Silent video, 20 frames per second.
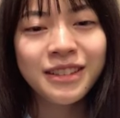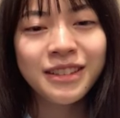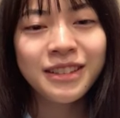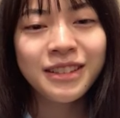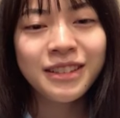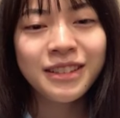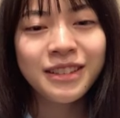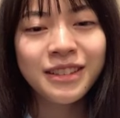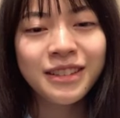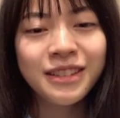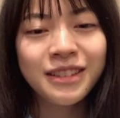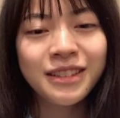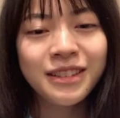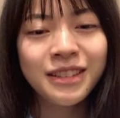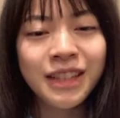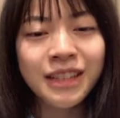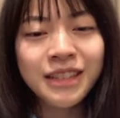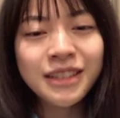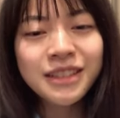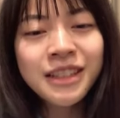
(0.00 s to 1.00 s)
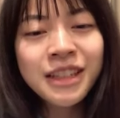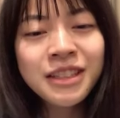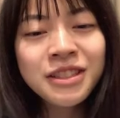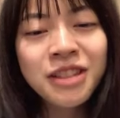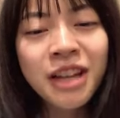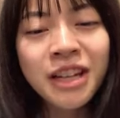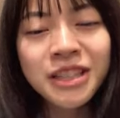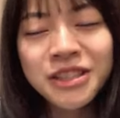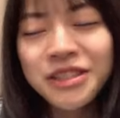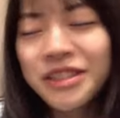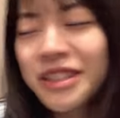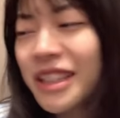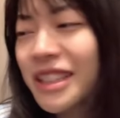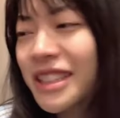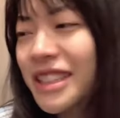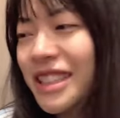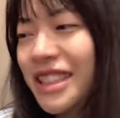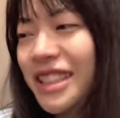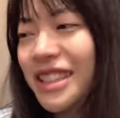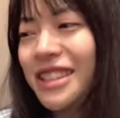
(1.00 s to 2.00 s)
な、ういうこと夏夏になっ
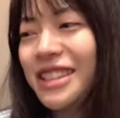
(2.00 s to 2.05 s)
てた